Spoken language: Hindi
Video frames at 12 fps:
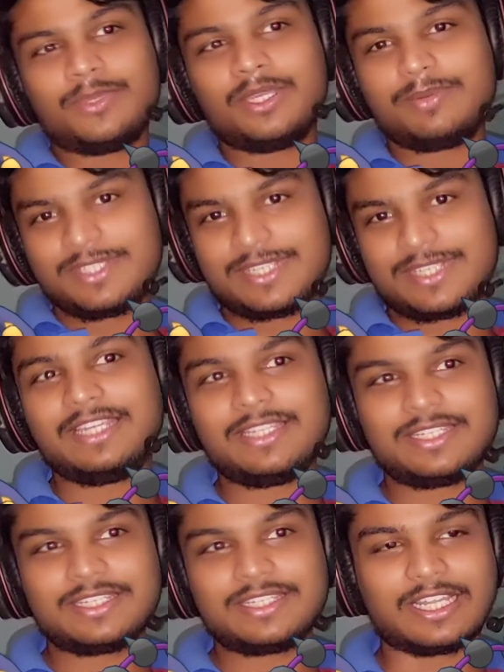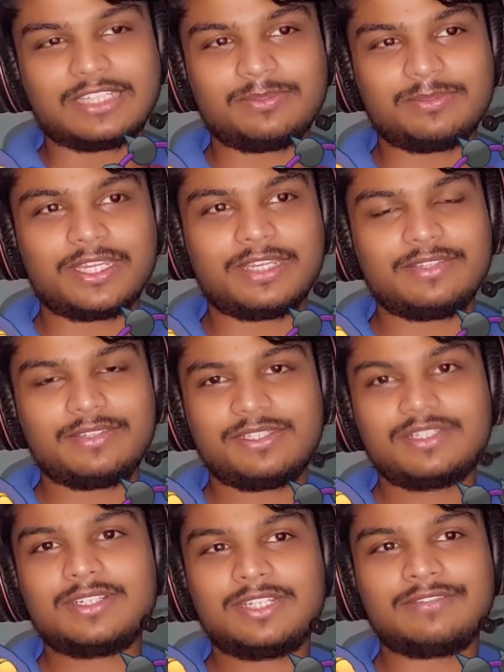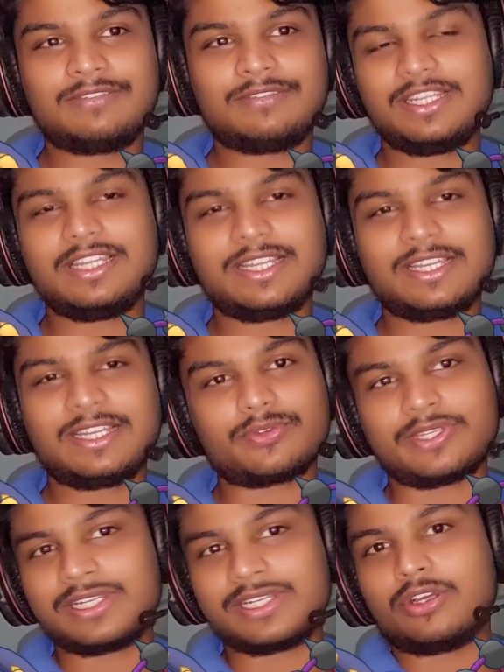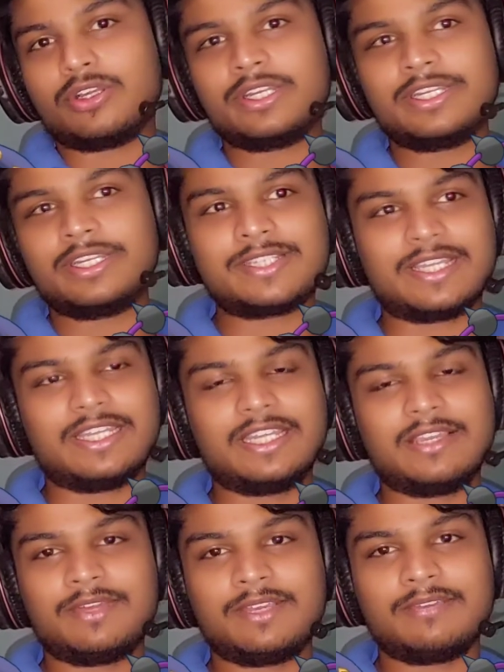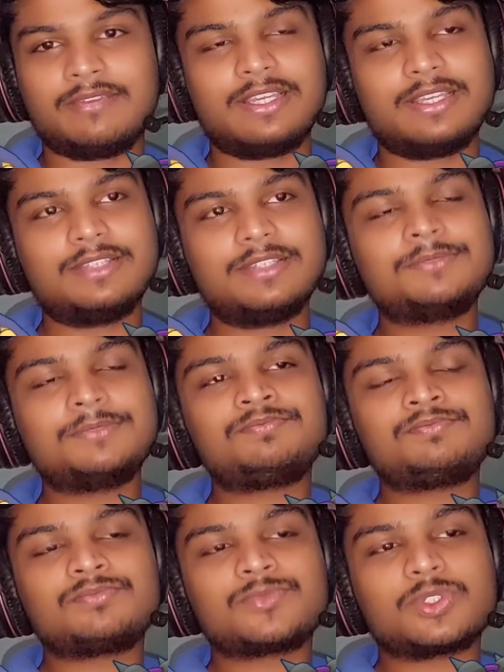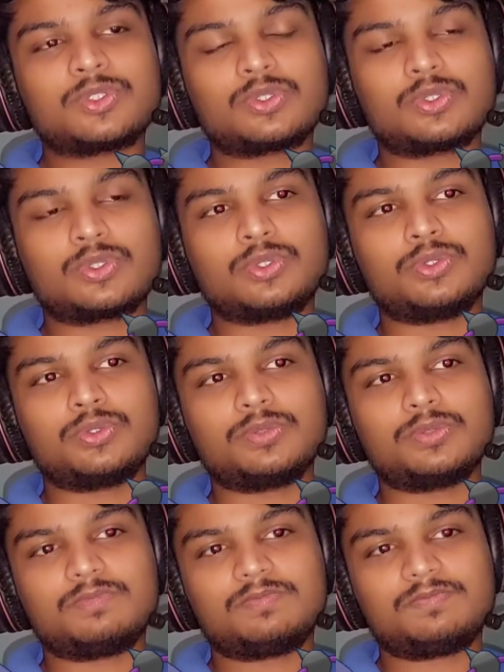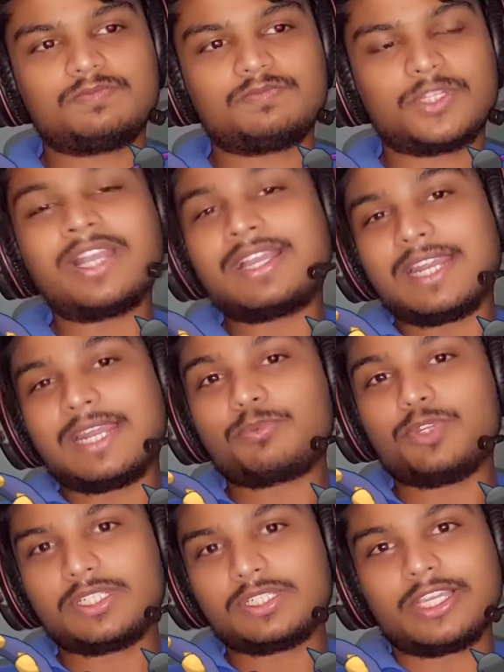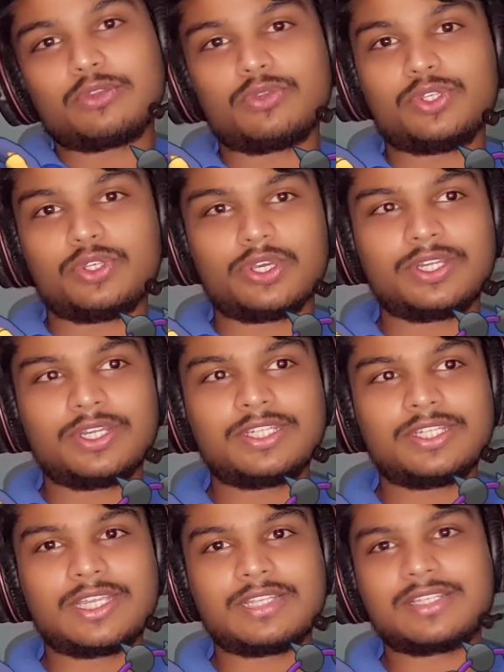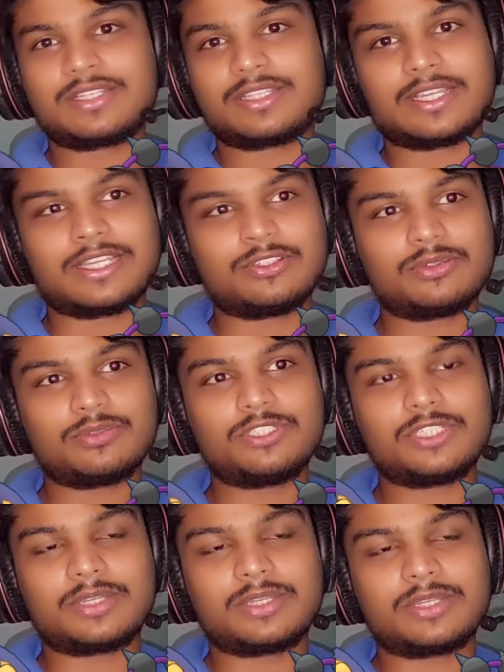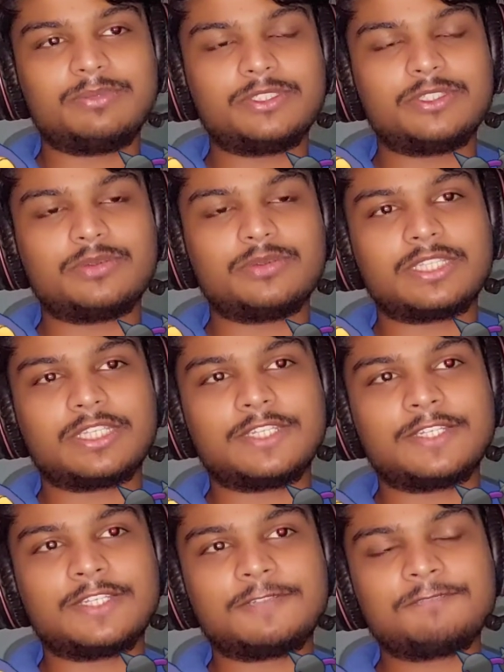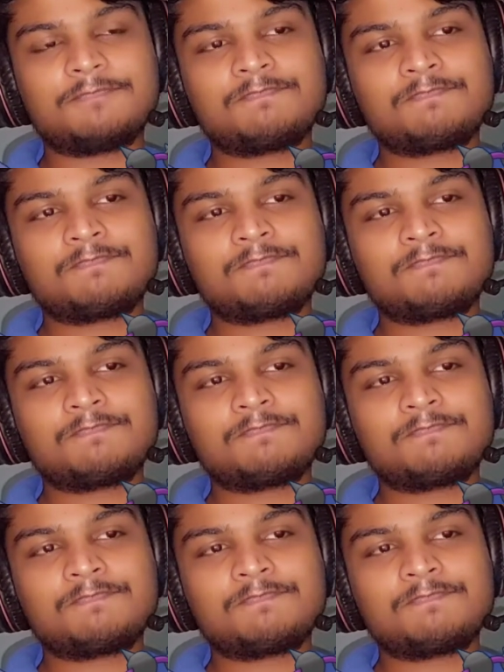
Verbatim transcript: मे बी साइनी के साथ में आए डेफिनेटली यार क्योंकि इनका ऑलरेडी साइनी अवेलेबल है तो अगर आपको लगता है कोई और रेट्स आ सकता है गाइज तो मुझे कमेंट में जो बताइएगा